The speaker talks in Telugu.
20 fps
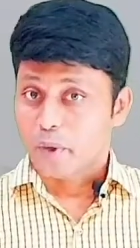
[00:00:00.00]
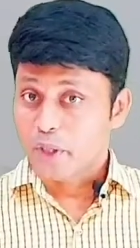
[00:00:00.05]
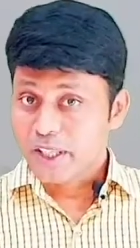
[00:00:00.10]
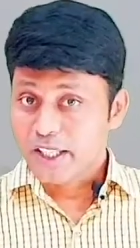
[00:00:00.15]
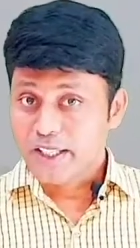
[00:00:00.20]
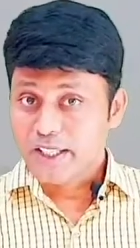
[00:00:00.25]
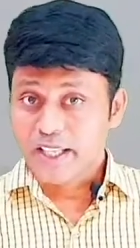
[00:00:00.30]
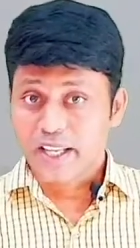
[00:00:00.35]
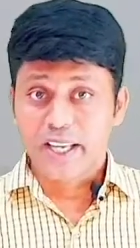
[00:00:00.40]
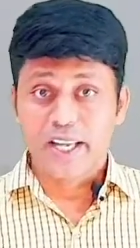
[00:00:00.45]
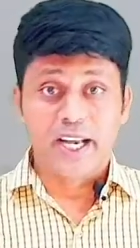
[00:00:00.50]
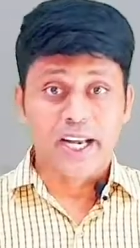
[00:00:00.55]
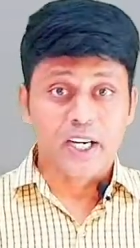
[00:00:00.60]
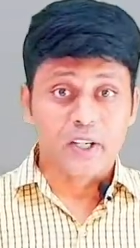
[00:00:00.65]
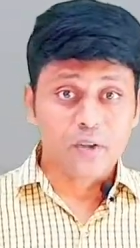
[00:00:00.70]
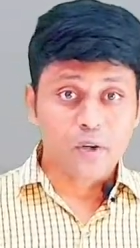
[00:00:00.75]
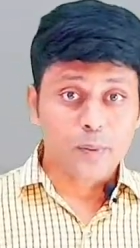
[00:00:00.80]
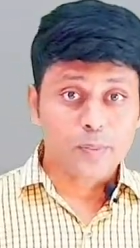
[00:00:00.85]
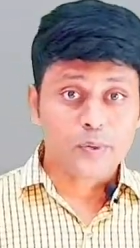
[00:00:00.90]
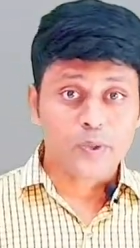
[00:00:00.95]
మొదటిది
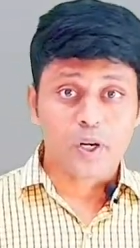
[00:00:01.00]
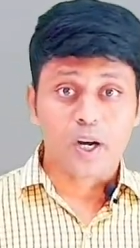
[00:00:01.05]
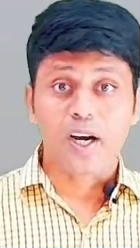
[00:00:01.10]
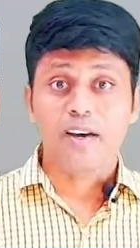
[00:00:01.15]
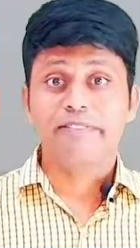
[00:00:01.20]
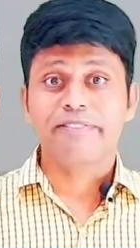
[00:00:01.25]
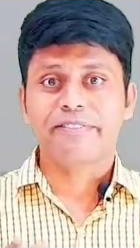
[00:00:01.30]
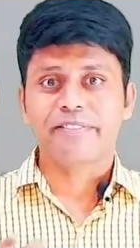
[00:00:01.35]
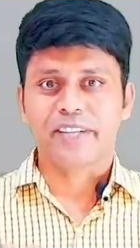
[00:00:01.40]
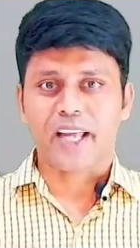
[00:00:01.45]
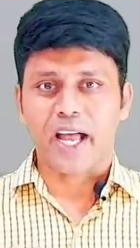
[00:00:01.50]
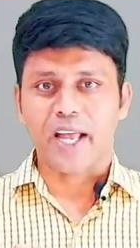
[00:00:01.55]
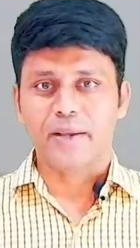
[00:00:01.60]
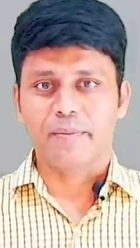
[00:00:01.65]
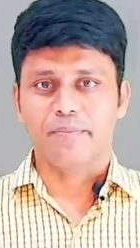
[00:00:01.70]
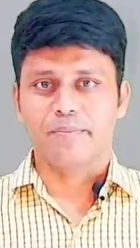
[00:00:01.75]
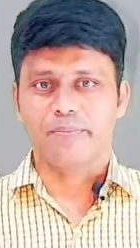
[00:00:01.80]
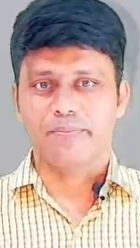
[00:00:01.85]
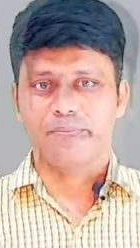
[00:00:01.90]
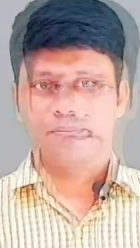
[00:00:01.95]
అడ్వర్బ్స్ ఆఫ్
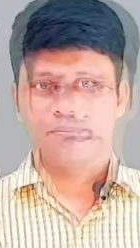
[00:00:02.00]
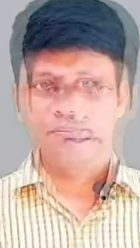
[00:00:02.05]
టైం